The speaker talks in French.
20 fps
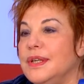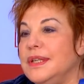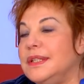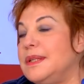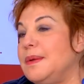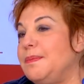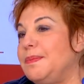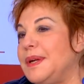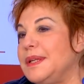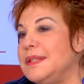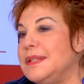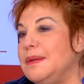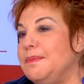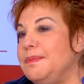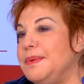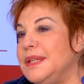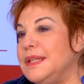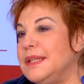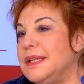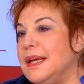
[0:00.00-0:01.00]
Il s'est
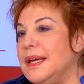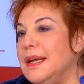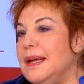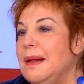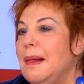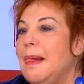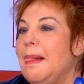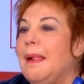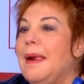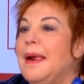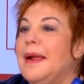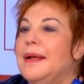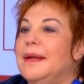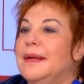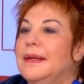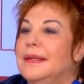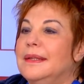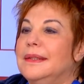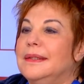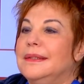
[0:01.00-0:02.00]
précipité.
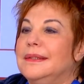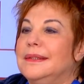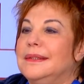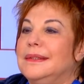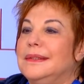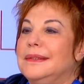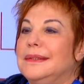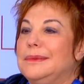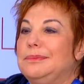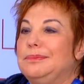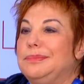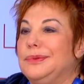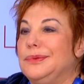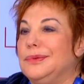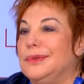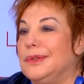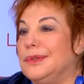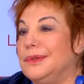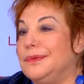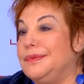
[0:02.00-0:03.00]
Euh, euh,
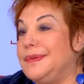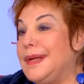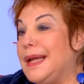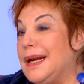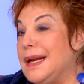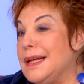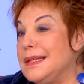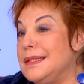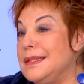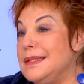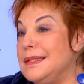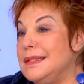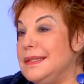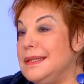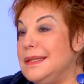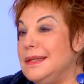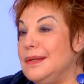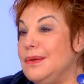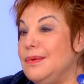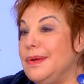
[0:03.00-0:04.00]
pour faire la
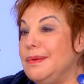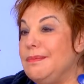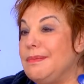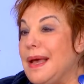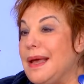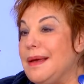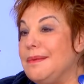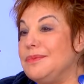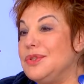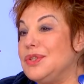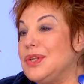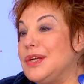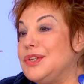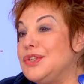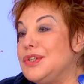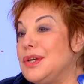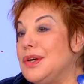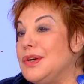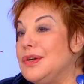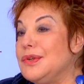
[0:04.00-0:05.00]
saisine lui-même,
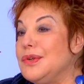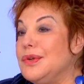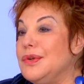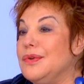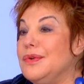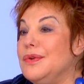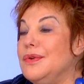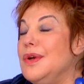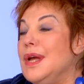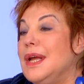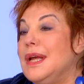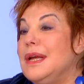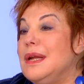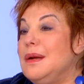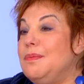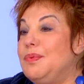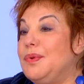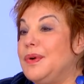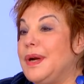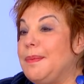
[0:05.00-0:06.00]
sachant qu'il
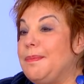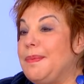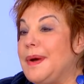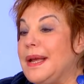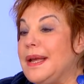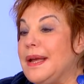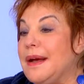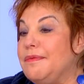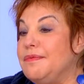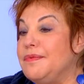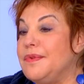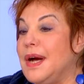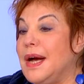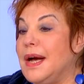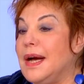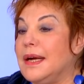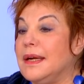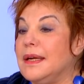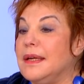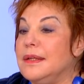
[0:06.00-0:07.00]
ne pourrait pas y
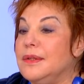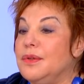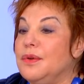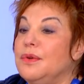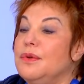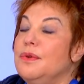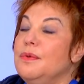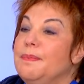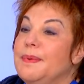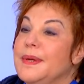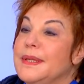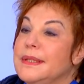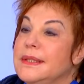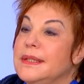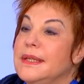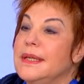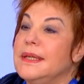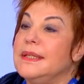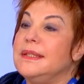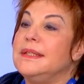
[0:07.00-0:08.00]
avoir de
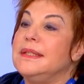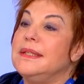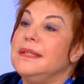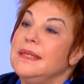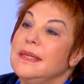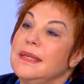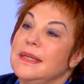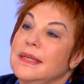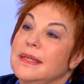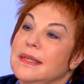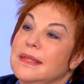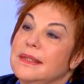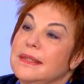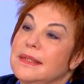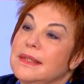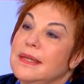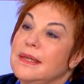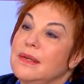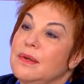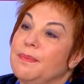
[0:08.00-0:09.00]
QPC si
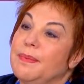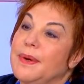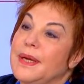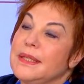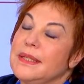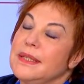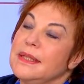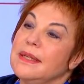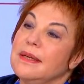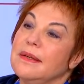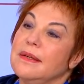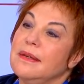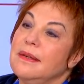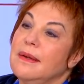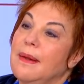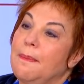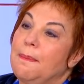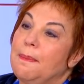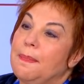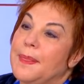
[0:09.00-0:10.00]
c'est le président
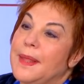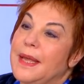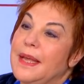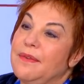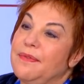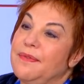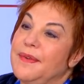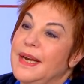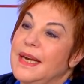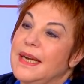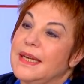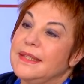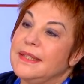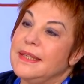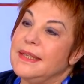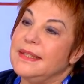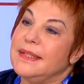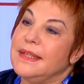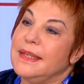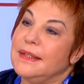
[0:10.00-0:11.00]
qui fait la
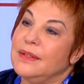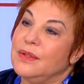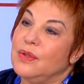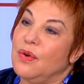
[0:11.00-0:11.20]
saisine.